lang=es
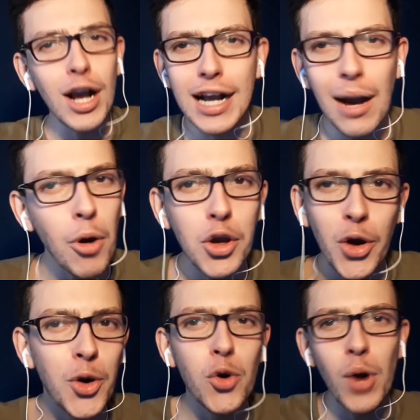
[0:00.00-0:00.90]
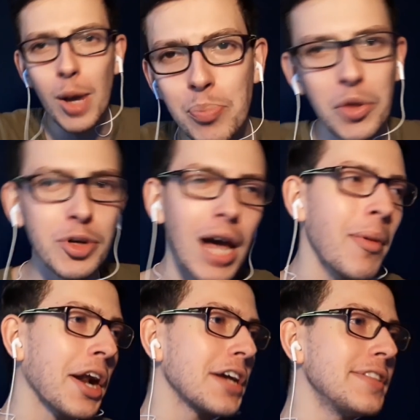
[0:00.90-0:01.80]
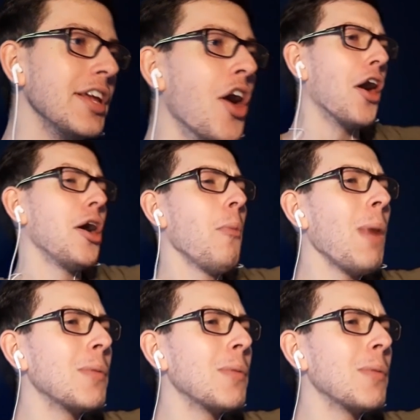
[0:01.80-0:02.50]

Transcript: Yo acá voy con Uruguay, perdóname argentino.